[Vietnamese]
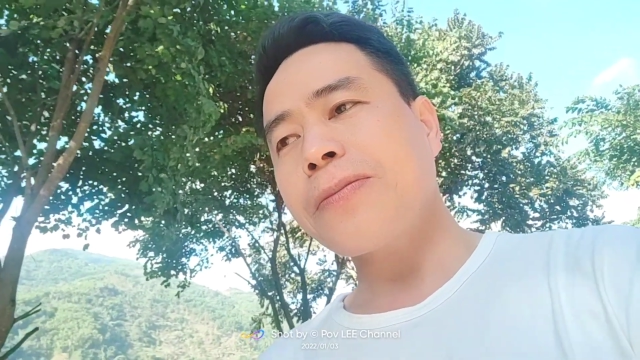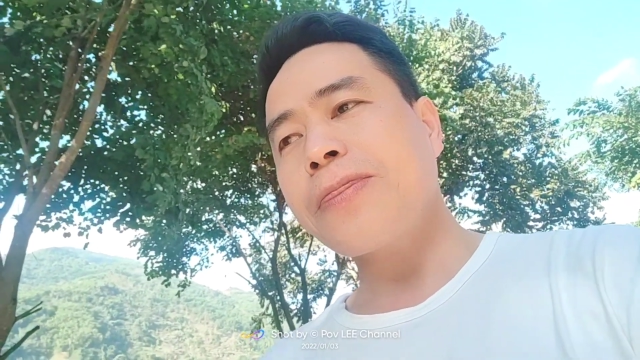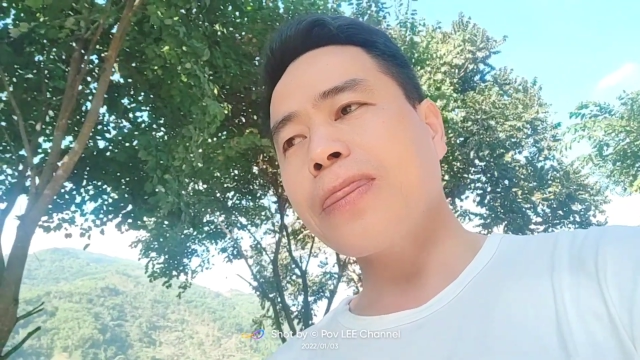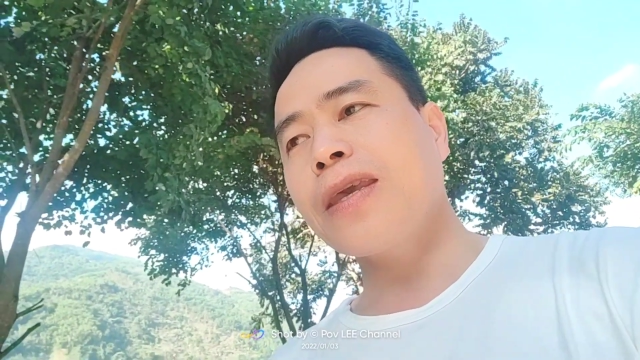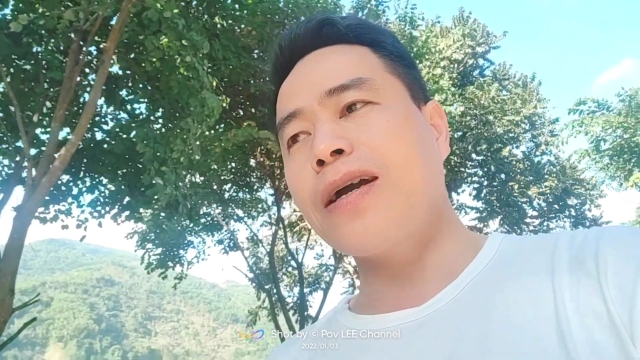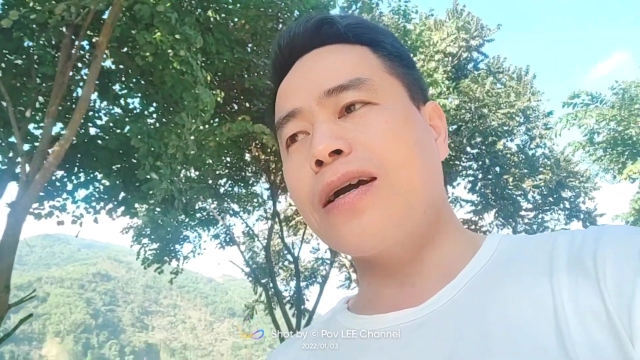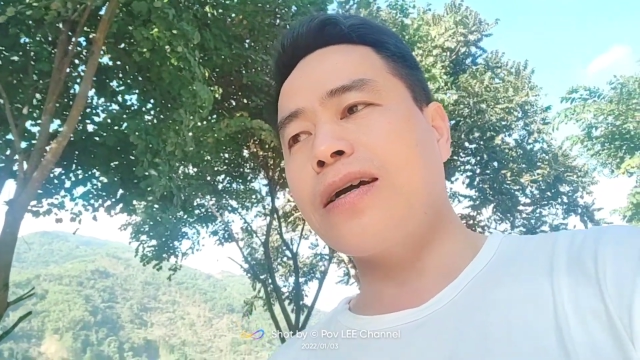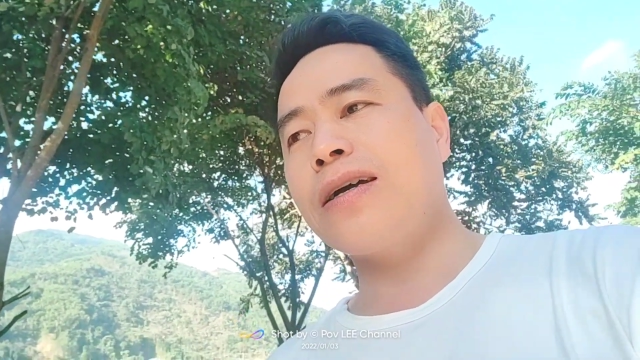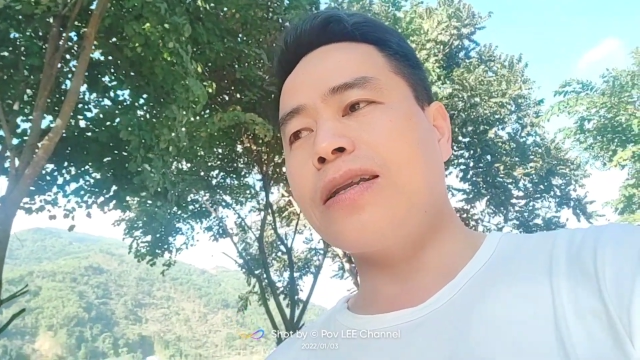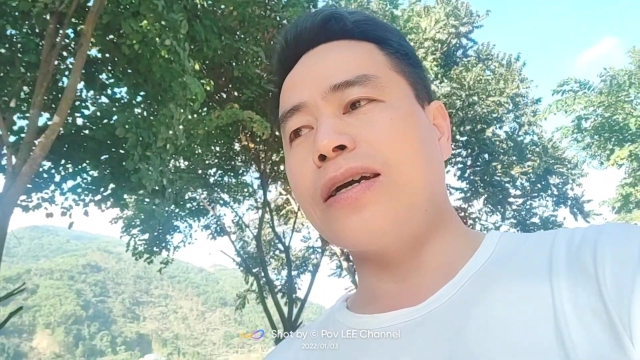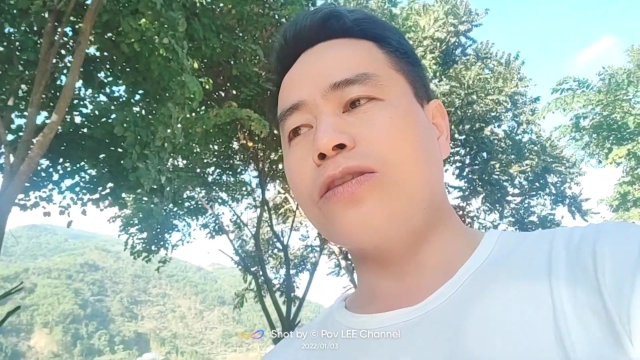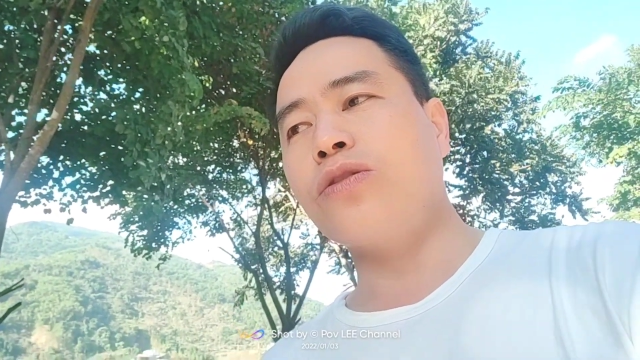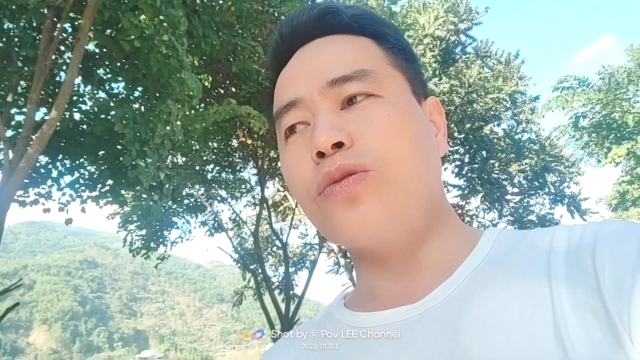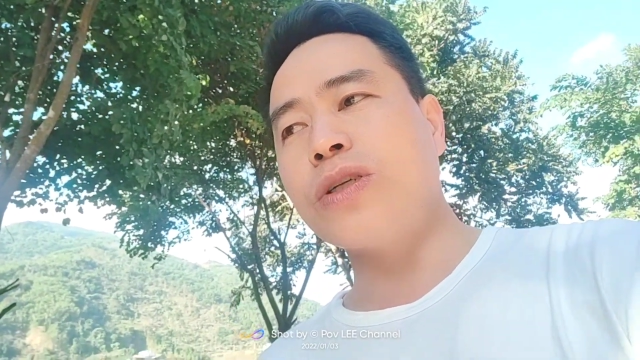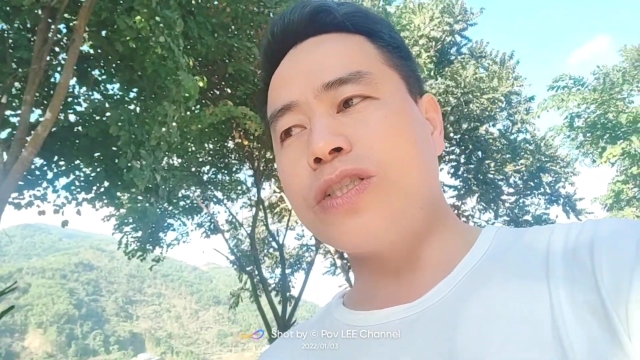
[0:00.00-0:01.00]
là
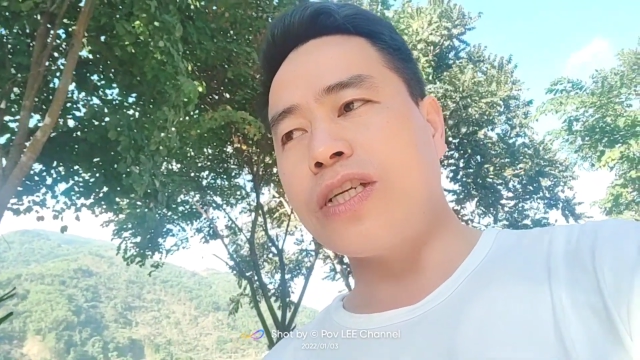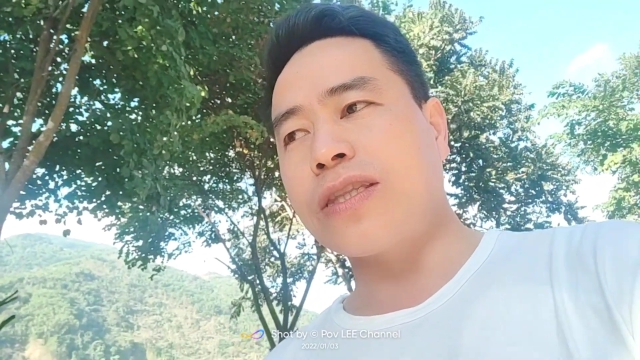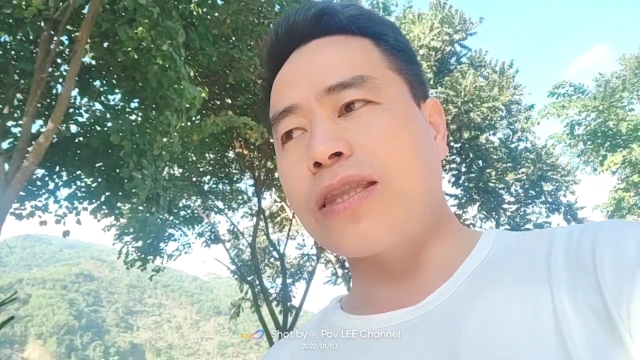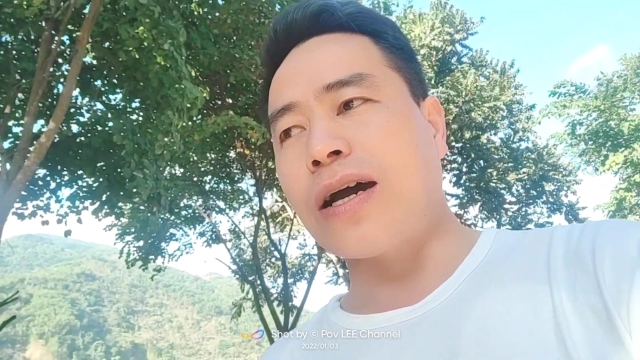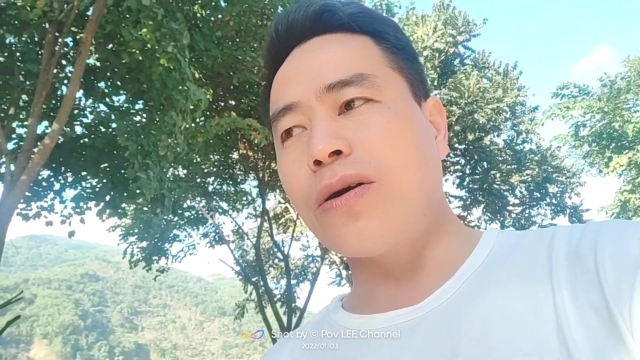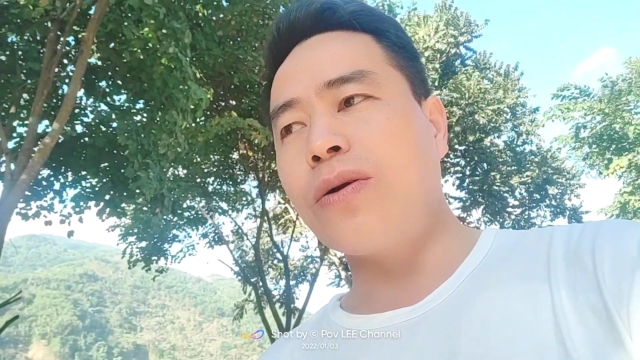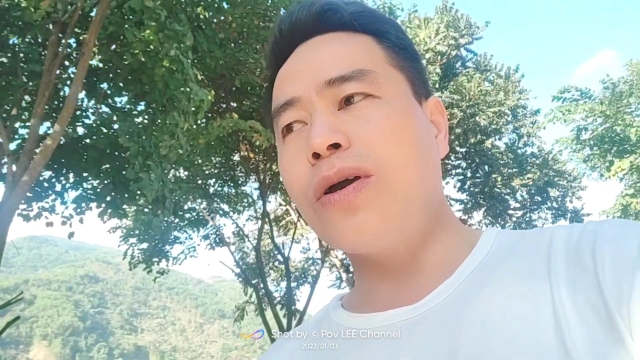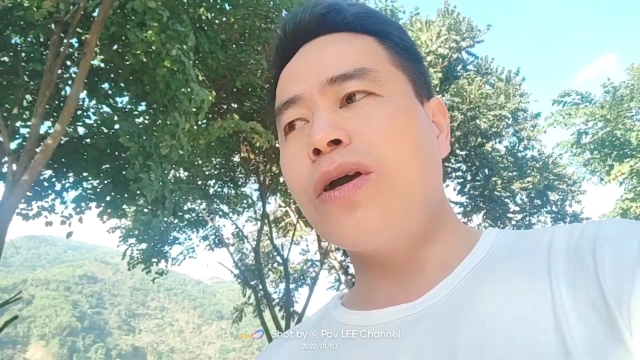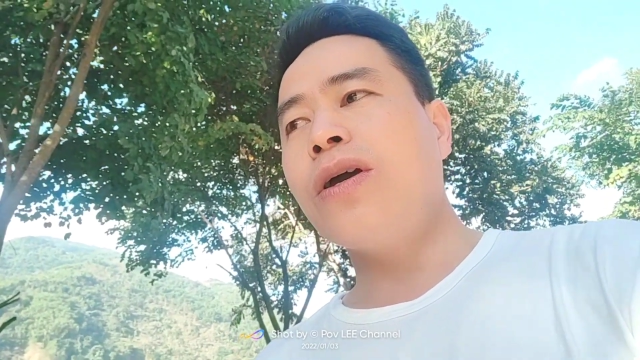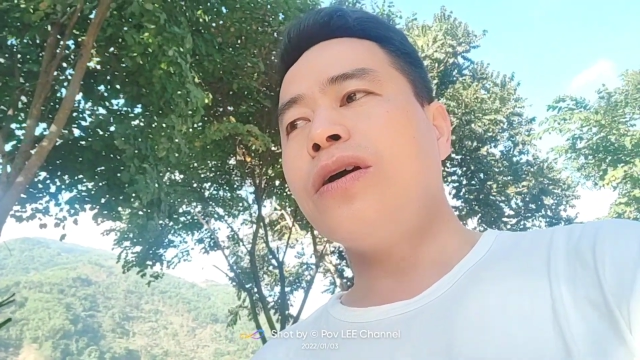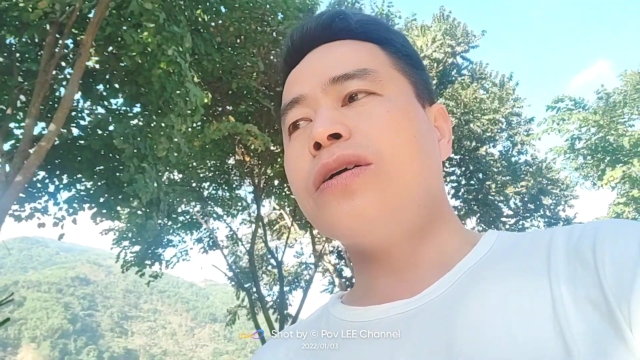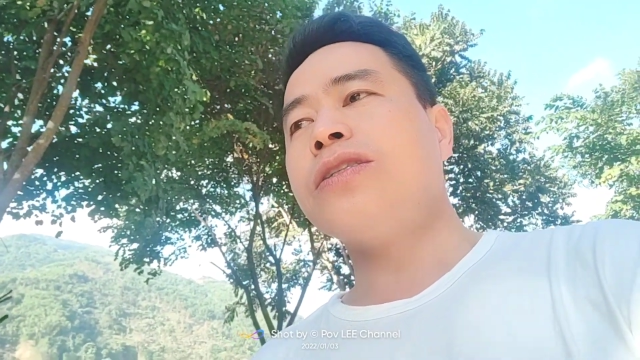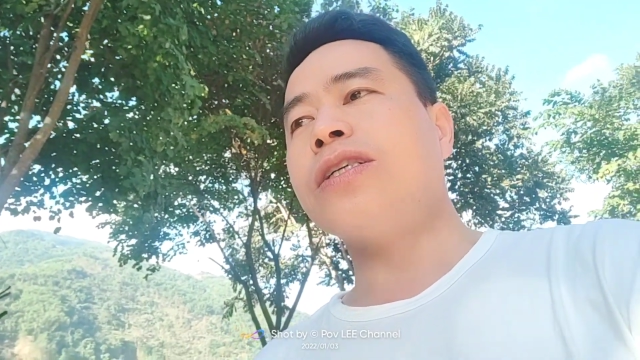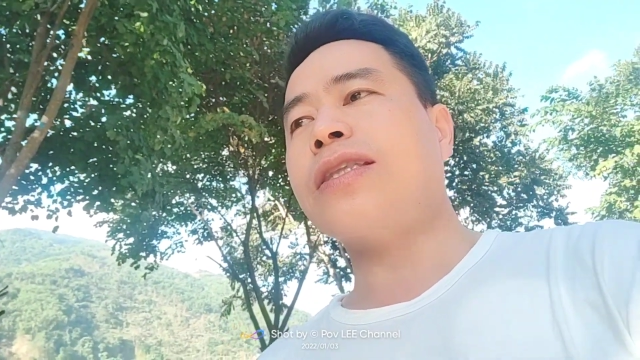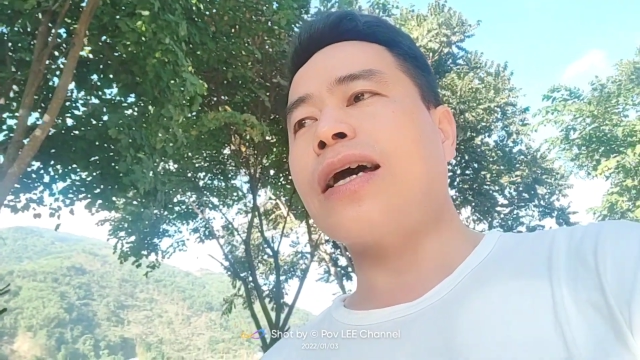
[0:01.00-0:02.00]
tua chỉ tao
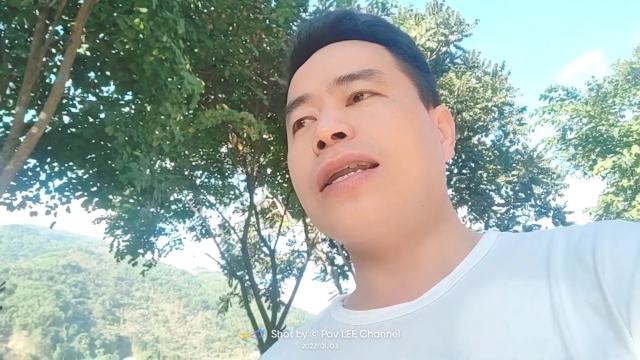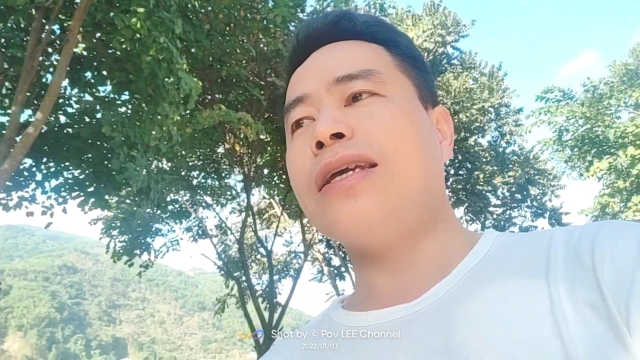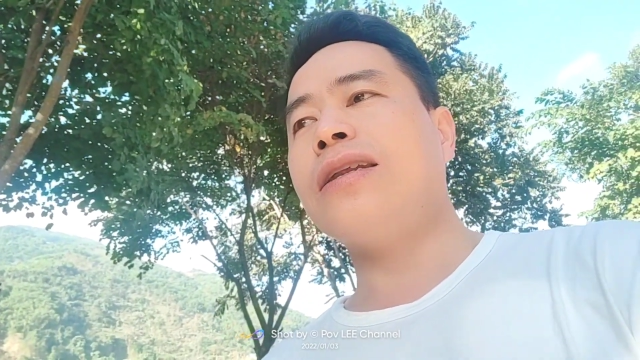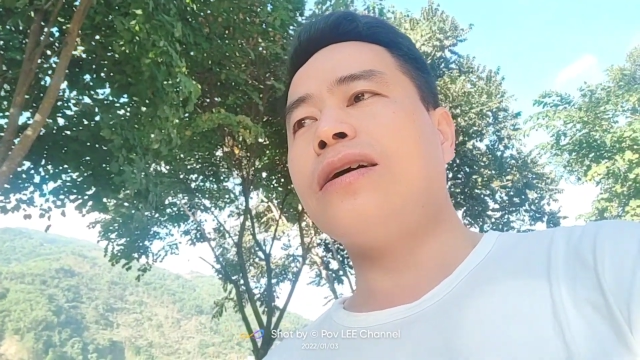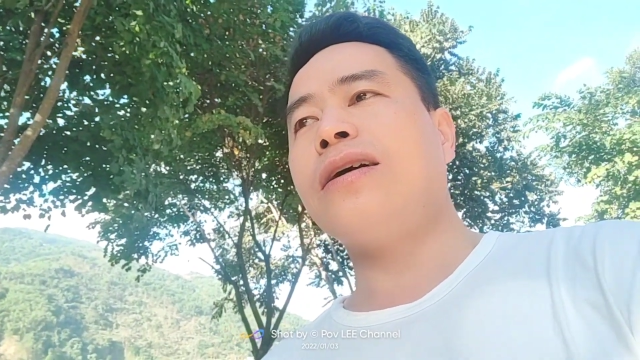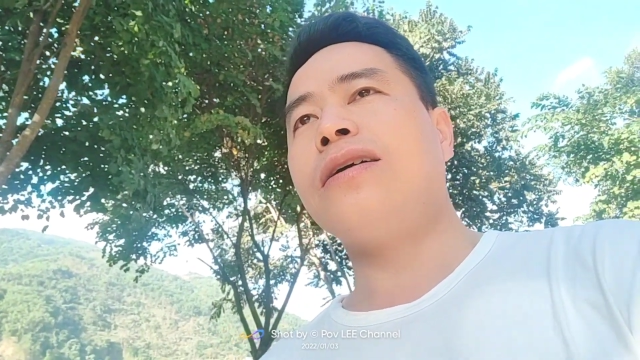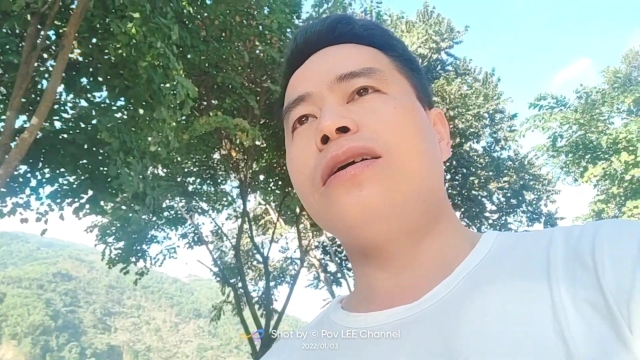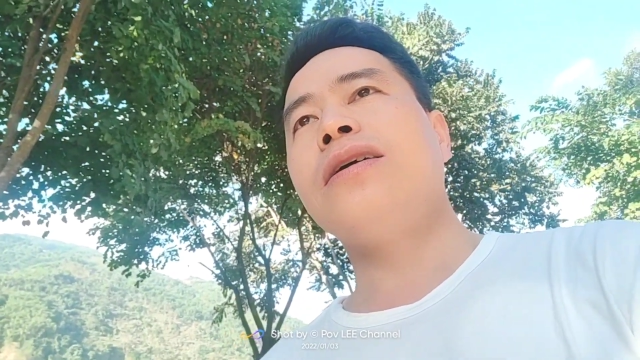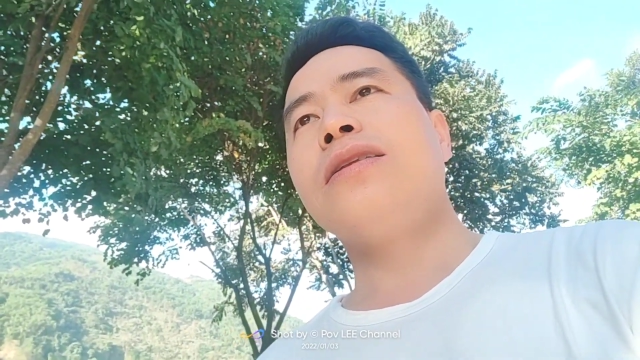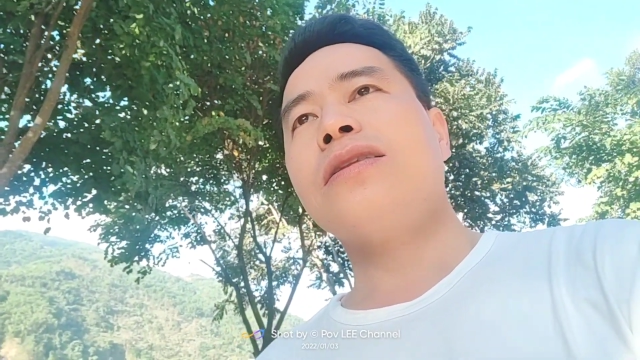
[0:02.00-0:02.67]
chỉ ta lý lo